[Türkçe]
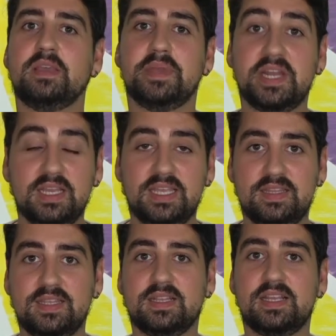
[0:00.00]
Merak
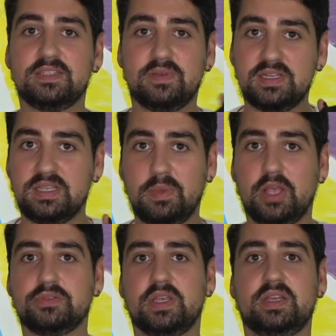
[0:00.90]
ettikleriniz varsa
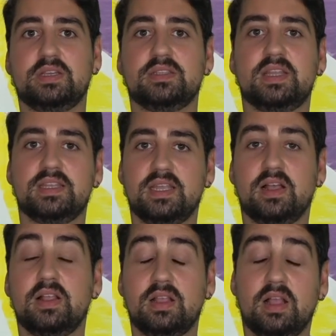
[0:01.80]
mouse hakkında ya da
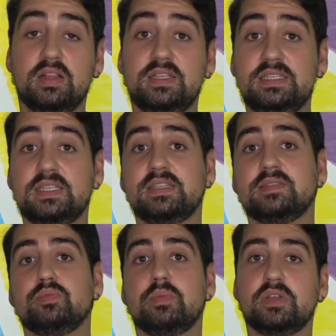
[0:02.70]

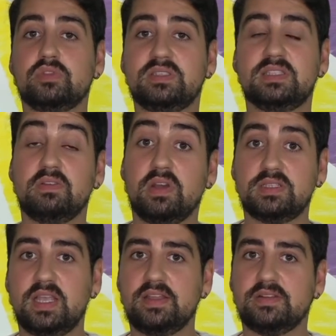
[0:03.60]
aldıysanız bu mouse sizde
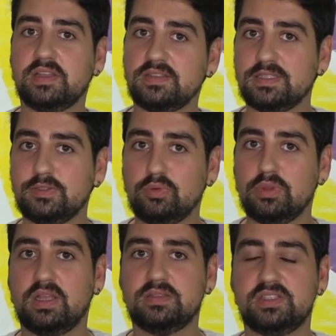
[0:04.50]
varsa en rahat nasıl
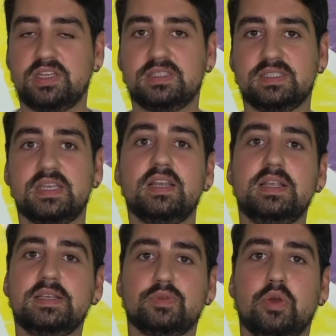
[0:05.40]
kullanacağınızı
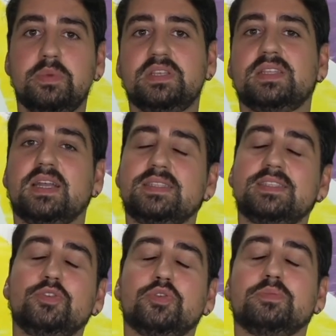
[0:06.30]
sormak
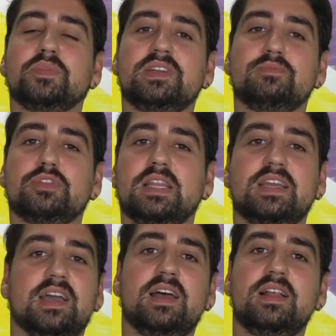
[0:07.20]
isterseniz yorumlara
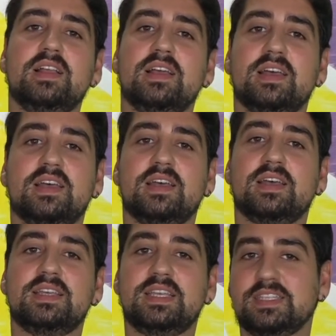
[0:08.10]
mutlaka
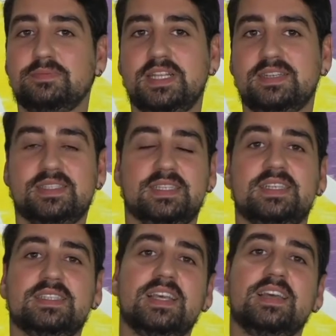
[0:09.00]

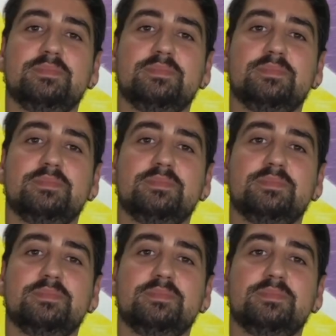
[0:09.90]
yazabilirsiniz.